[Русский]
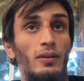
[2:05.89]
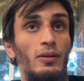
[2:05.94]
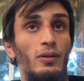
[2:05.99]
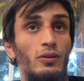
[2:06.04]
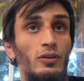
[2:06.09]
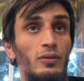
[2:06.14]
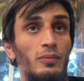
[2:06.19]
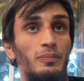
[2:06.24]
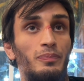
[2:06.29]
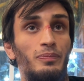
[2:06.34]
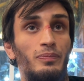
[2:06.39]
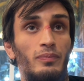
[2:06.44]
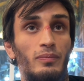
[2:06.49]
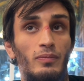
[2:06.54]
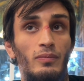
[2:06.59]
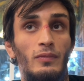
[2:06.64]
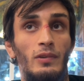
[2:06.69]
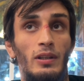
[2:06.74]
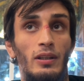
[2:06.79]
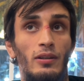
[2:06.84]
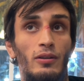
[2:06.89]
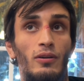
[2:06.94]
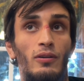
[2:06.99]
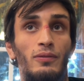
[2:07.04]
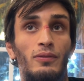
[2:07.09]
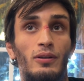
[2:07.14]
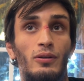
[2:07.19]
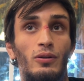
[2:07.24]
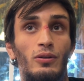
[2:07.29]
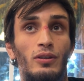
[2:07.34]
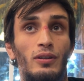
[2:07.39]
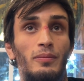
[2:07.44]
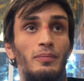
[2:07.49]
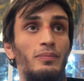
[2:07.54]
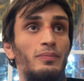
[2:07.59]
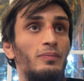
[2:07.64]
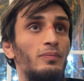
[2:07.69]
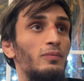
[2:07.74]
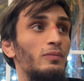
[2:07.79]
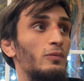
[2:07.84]
В общем, тренировка тоже
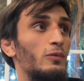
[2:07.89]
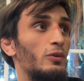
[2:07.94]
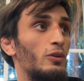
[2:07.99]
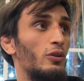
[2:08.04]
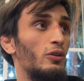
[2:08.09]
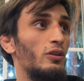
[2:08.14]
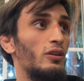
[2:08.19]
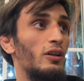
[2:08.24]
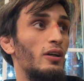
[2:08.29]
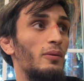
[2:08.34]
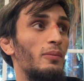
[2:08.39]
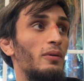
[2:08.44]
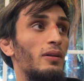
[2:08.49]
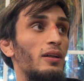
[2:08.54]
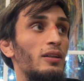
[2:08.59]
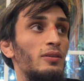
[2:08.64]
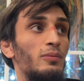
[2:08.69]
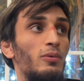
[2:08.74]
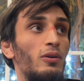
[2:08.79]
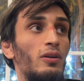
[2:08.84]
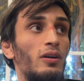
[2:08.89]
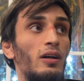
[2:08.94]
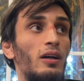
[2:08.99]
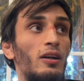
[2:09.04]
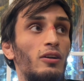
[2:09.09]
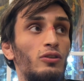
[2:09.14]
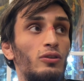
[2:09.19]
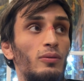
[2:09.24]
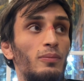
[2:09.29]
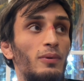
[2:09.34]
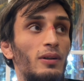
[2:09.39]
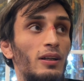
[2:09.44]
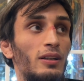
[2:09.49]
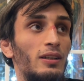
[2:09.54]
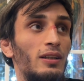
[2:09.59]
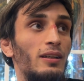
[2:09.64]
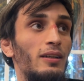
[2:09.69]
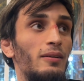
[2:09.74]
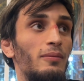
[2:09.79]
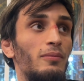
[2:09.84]
Четкая была, сбор хорошо
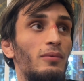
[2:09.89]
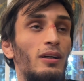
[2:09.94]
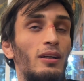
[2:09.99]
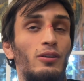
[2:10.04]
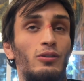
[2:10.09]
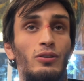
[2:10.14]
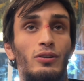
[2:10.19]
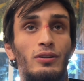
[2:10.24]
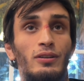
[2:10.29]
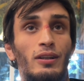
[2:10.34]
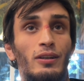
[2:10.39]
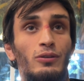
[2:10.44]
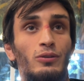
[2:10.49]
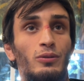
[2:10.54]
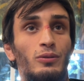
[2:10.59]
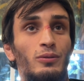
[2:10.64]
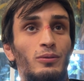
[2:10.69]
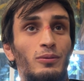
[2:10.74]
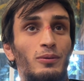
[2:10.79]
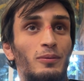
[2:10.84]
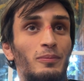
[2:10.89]
прошли, хорошо себя чувствую.